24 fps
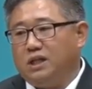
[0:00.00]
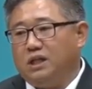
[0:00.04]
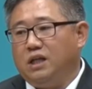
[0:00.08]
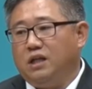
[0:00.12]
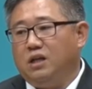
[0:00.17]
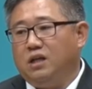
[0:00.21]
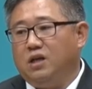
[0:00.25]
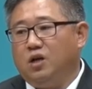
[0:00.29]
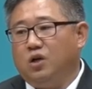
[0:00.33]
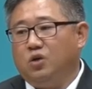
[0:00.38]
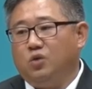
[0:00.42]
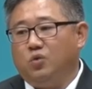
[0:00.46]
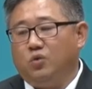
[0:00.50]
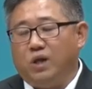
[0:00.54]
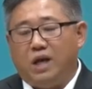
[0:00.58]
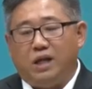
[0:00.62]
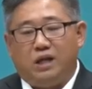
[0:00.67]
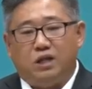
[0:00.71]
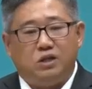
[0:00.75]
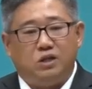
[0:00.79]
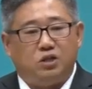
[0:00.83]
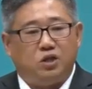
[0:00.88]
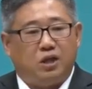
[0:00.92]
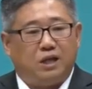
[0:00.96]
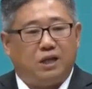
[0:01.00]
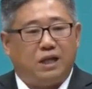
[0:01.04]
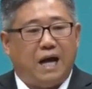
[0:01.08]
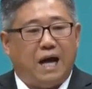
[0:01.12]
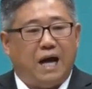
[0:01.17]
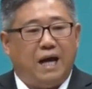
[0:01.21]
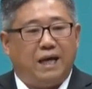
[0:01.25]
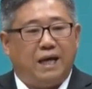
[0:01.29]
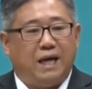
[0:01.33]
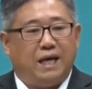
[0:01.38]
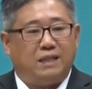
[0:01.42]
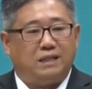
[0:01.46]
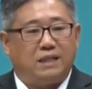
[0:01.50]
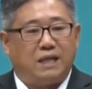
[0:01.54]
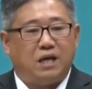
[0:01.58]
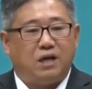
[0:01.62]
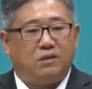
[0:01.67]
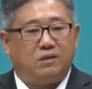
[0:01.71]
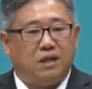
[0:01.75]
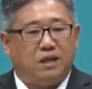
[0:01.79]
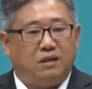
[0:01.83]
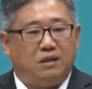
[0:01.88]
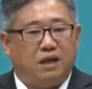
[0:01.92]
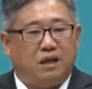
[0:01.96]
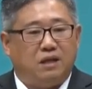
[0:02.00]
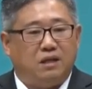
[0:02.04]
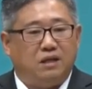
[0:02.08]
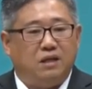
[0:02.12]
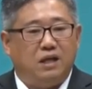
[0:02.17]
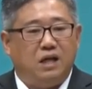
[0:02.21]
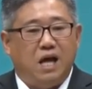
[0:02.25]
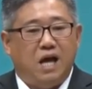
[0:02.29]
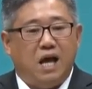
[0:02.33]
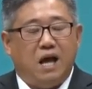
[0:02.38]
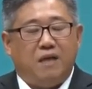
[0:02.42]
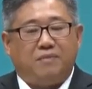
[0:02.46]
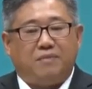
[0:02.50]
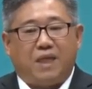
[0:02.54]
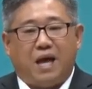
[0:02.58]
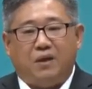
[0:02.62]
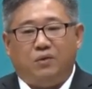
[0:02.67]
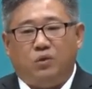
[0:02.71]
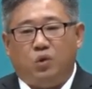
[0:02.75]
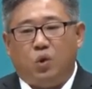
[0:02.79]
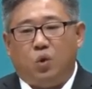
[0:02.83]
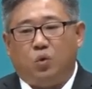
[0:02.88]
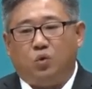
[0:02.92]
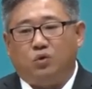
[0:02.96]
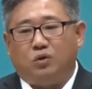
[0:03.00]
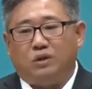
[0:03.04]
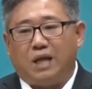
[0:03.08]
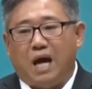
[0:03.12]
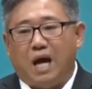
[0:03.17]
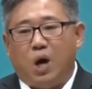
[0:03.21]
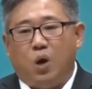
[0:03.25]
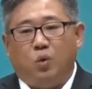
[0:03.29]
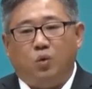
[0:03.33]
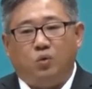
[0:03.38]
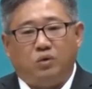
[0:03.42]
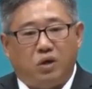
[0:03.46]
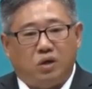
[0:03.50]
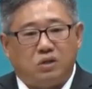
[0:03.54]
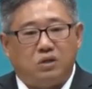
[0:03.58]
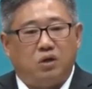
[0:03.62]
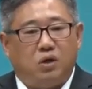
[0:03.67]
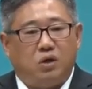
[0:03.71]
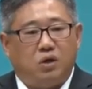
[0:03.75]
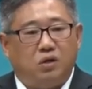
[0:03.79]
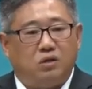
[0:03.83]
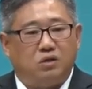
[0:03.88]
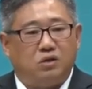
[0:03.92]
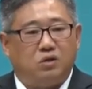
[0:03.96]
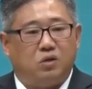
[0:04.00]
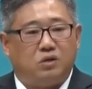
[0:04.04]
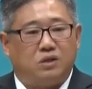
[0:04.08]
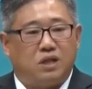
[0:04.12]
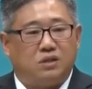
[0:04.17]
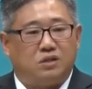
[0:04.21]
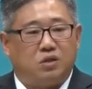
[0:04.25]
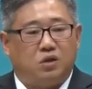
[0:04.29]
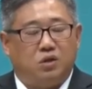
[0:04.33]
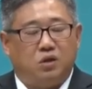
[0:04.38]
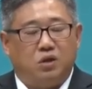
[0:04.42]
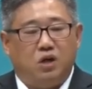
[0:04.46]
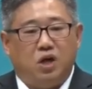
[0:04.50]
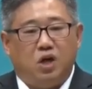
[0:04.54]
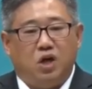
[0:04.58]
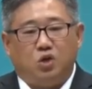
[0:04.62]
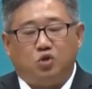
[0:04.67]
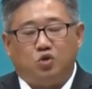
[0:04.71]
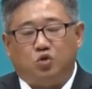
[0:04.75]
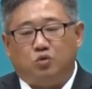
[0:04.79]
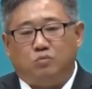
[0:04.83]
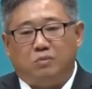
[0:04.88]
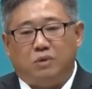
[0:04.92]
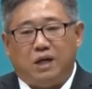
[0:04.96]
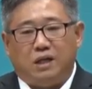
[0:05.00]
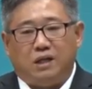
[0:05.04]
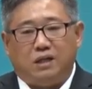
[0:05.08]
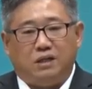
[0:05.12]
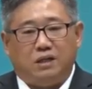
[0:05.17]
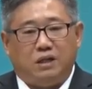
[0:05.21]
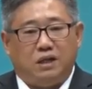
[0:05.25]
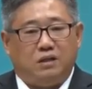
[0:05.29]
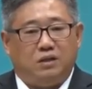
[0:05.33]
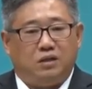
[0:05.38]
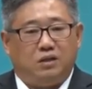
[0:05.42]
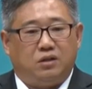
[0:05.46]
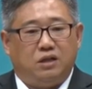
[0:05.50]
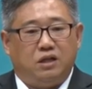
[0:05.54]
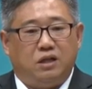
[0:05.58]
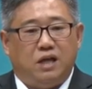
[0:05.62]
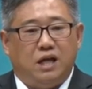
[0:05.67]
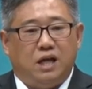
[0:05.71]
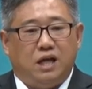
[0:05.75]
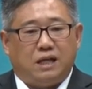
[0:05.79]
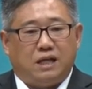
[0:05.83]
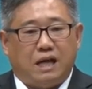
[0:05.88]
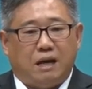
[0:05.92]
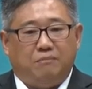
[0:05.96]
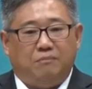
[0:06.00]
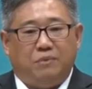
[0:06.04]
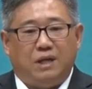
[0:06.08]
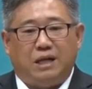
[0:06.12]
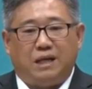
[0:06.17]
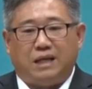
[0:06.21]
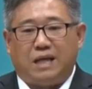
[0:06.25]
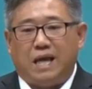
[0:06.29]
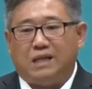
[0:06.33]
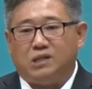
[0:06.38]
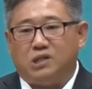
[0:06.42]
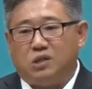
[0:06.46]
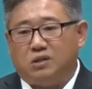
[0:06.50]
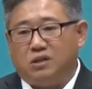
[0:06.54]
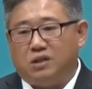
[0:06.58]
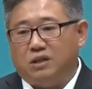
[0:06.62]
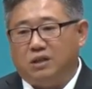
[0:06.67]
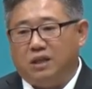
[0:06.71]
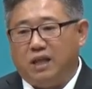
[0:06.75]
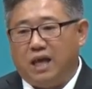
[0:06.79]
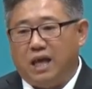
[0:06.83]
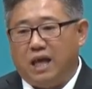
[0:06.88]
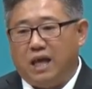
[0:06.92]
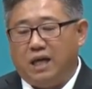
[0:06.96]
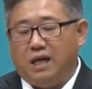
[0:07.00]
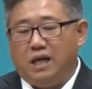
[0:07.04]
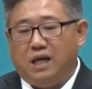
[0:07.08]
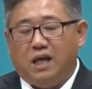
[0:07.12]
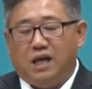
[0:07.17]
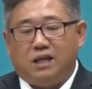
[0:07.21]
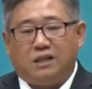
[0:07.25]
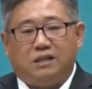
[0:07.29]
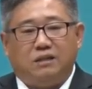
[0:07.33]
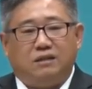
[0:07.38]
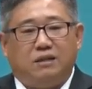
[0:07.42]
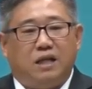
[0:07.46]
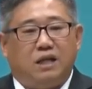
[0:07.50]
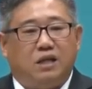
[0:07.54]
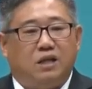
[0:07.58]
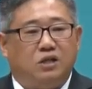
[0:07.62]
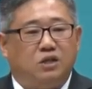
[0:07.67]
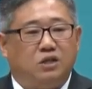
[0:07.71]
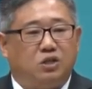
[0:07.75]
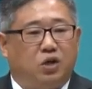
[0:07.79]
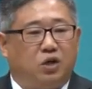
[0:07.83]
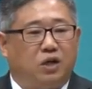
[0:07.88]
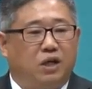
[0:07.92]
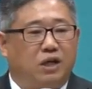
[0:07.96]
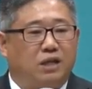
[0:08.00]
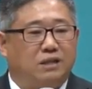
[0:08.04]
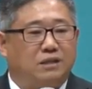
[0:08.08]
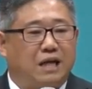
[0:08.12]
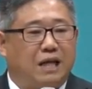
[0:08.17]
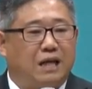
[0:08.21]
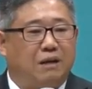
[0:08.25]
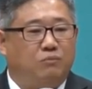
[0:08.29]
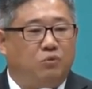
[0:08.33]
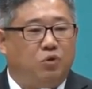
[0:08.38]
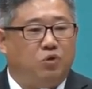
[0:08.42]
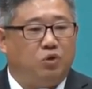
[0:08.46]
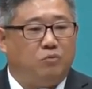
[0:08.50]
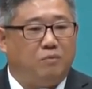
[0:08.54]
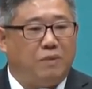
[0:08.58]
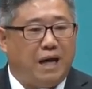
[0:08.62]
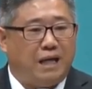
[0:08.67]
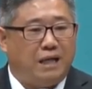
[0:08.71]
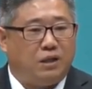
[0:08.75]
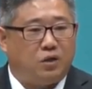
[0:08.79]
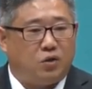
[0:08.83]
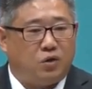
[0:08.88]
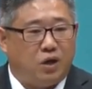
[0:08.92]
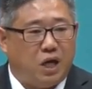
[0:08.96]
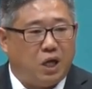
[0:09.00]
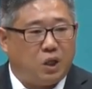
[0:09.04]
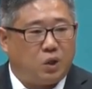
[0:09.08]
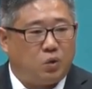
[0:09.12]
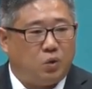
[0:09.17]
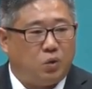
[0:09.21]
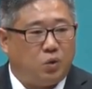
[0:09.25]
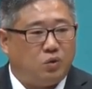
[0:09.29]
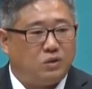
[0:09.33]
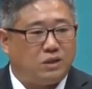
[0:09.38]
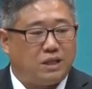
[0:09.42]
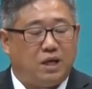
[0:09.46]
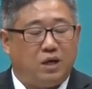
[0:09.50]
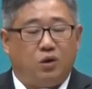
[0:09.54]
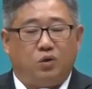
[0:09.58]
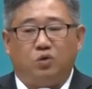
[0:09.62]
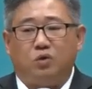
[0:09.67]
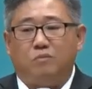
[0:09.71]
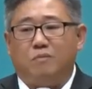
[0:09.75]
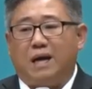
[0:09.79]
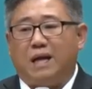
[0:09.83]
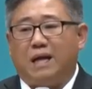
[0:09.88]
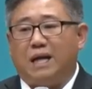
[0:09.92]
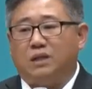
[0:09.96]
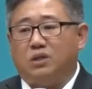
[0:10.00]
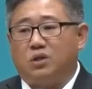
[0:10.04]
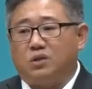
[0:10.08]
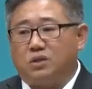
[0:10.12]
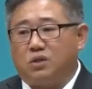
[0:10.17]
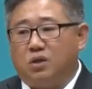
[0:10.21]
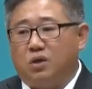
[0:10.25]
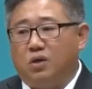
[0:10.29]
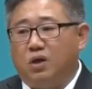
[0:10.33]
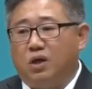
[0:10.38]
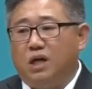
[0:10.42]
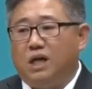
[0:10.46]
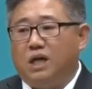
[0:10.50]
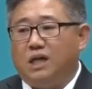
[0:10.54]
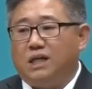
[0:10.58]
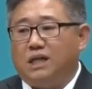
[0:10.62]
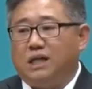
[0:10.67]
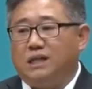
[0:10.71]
1년 후에는 저희가 아예 사역센터를 단동으로 다 옮겨서 그곳에서 수많은 일들을 감당케 하셨는데 그때는 저희 사람들도 많이 늘어났고 사역도 많아져서